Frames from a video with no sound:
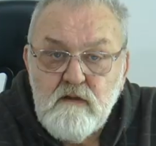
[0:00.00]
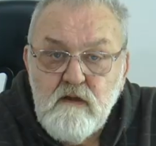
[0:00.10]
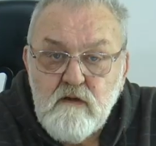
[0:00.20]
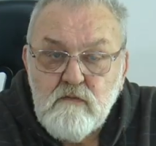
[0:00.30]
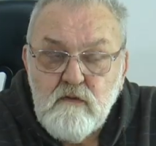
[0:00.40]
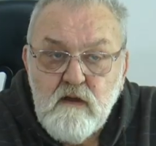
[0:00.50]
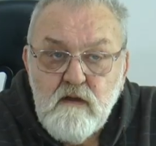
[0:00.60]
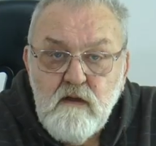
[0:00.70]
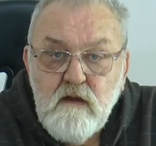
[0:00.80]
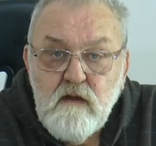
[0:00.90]
некуда,
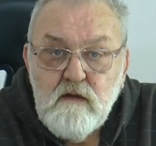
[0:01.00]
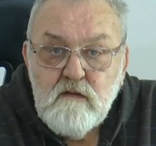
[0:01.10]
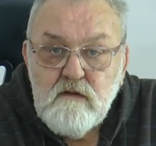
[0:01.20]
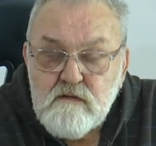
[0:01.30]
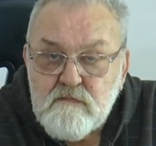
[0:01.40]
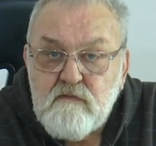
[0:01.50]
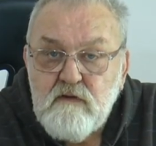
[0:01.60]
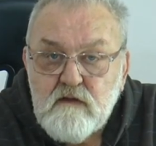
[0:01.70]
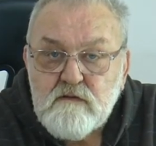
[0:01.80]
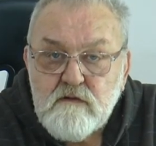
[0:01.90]
не
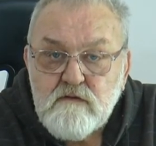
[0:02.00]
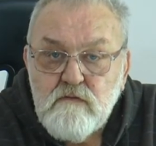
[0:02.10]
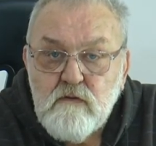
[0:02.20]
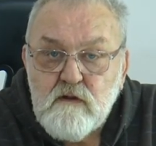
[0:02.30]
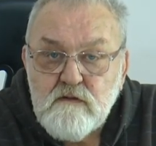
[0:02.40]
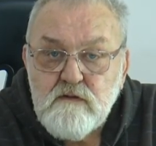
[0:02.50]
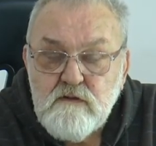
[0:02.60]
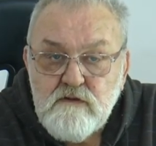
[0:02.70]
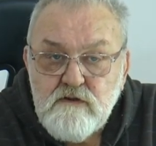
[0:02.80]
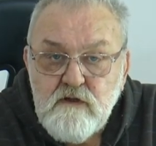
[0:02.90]
справлялся с город
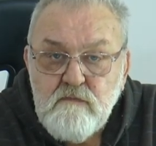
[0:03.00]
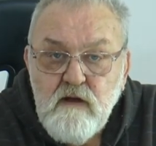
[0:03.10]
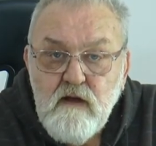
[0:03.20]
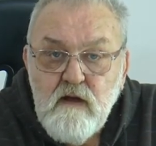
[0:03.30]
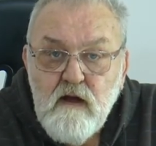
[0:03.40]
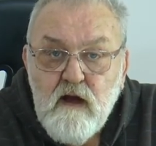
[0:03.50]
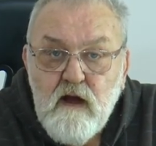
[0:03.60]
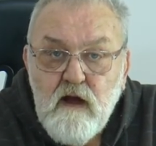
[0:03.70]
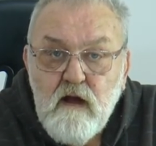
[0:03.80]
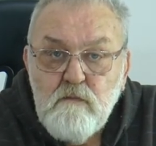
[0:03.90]
ни с чем,
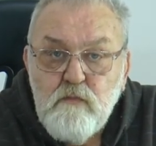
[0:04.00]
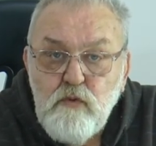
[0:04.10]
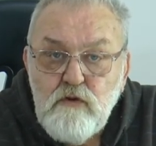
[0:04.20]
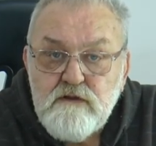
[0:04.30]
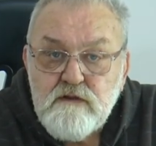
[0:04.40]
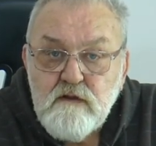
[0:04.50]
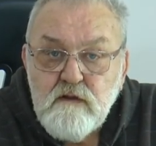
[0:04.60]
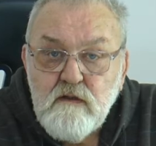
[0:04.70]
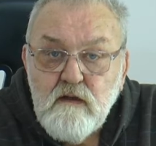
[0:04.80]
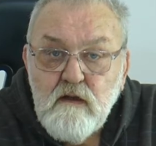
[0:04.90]
а «Пульс»
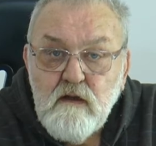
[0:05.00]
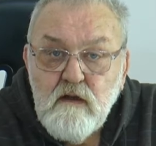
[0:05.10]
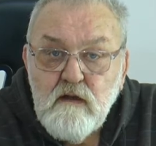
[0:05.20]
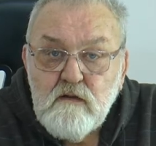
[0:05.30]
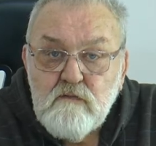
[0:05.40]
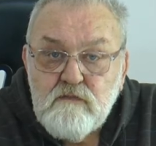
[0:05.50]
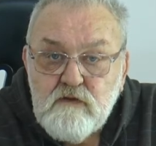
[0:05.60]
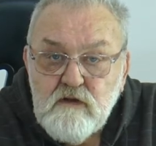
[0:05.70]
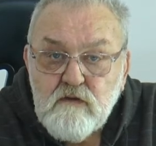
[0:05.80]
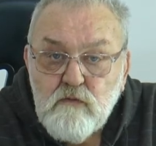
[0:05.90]

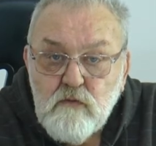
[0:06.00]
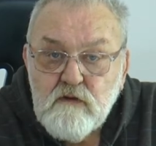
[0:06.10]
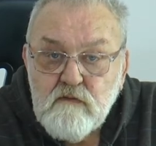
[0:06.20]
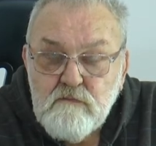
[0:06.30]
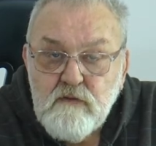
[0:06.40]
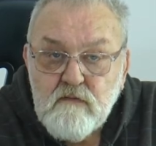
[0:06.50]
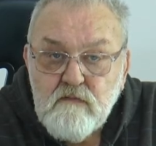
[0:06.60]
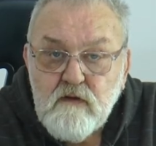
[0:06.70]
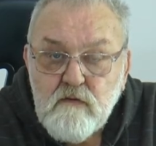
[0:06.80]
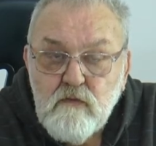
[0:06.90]
в те годы, в
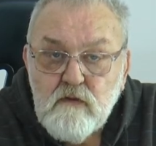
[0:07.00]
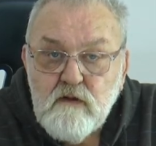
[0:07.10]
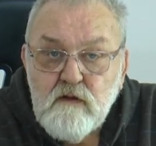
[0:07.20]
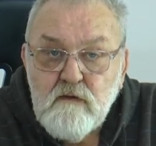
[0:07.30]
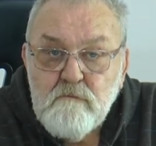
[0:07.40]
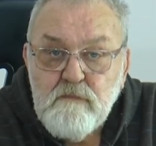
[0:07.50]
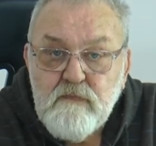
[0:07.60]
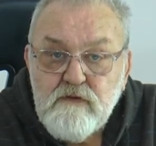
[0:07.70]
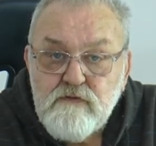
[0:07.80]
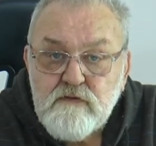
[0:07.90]
первые годы
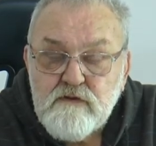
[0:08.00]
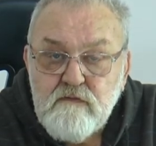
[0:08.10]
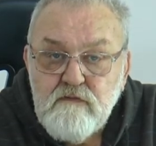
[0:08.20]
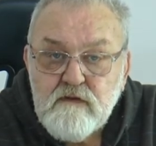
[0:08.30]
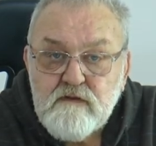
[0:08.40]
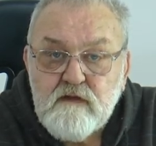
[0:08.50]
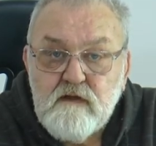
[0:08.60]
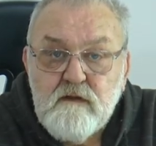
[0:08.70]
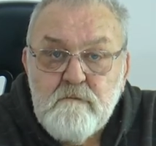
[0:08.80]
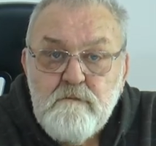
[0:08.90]
еще
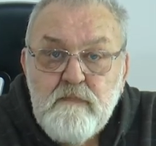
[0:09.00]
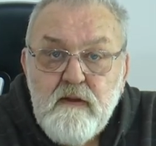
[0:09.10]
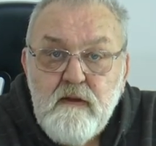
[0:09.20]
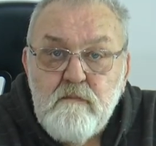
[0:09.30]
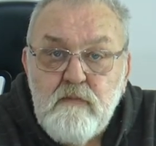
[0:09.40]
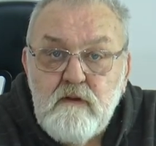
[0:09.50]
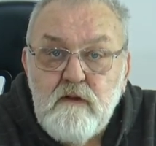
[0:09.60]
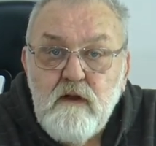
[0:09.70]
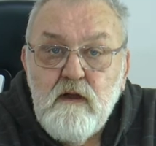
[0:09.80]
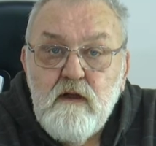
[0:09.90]
советские,
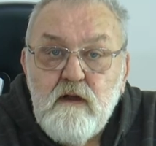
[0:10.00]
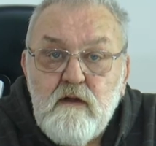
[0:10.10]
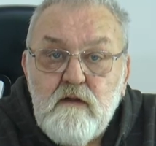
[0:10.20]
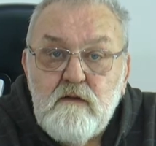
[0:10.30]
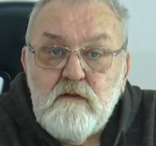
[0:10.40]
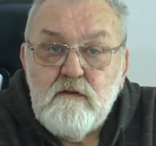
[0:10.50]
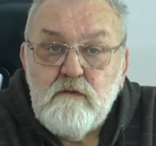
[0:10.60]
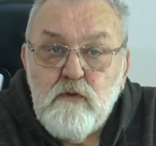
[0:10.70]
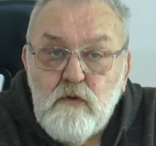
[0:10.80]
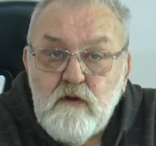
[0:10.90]
был
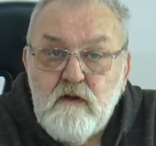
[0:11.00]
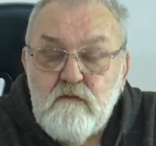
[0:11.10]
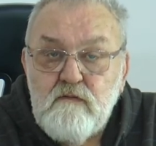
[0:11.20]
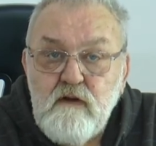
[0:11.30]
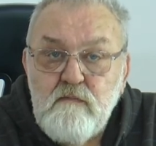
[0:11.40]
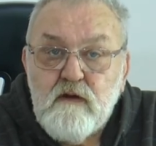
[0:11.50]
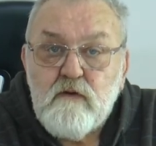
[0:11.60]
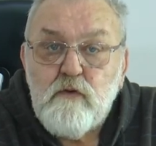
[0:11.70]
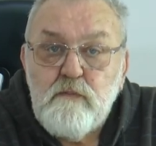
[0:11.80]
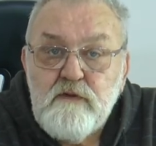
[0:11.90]
долгое время
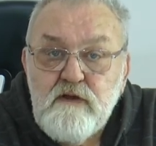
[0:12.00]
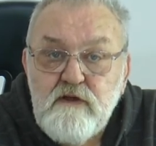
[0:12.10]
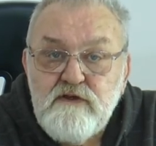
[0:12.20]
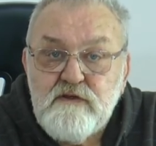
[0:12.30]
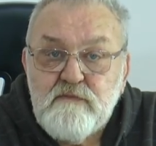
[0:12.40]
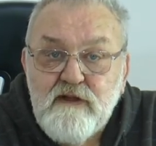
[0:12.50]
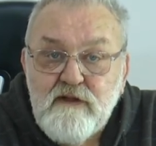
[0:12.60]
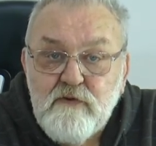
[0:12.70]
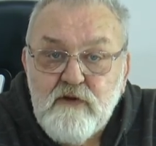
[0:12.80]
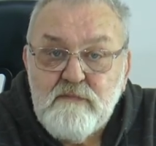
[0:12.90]
крупнейшим
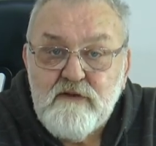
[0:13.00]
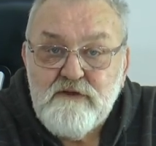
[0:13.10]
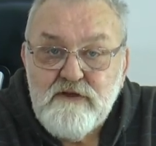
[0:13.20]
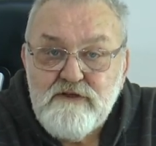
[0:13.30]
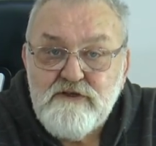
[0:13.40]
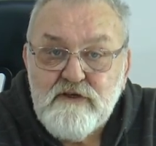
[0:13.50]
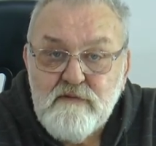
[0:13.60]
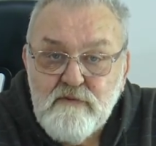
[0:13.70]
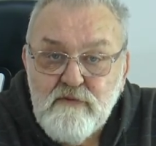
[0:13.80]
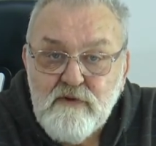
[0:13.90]

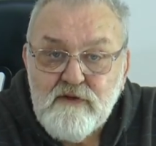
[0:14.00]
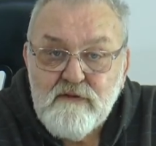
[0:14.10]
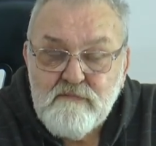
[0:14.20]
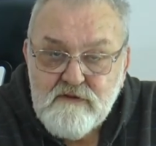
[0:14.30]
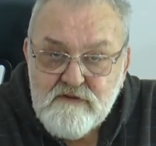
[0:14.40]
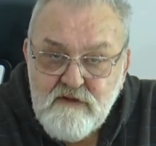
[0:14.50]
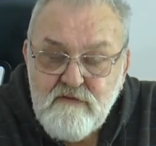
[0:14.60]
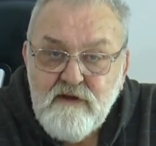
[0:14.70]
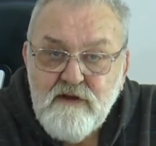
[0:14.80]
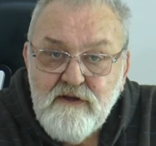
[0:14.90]
налогоплательщиком города.
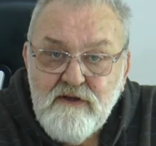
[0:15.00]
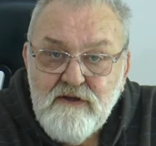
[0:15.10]
Представили?